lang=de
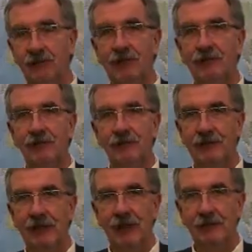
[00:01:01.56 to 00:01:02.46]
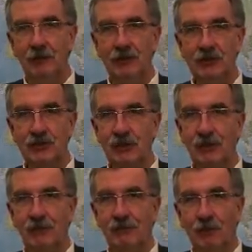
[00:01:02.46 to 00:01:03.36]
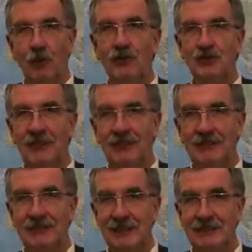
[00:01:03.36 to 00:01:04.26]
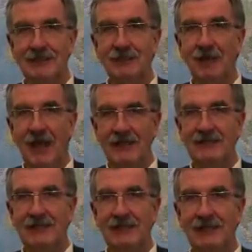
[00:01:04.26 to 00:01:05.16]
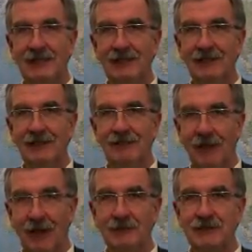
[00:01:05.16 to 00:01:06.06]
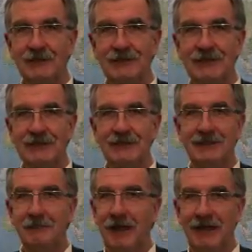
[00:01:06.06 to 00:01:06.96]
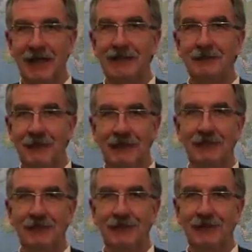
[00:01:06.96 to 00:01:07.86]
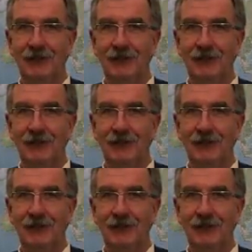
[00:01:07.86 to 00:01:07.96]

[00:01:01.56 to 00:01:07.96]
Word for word: Wort von Wilhelm Busch, Froh schlägt das Herz im Reisekittel, vorausgesetzt, man hat die Mittel.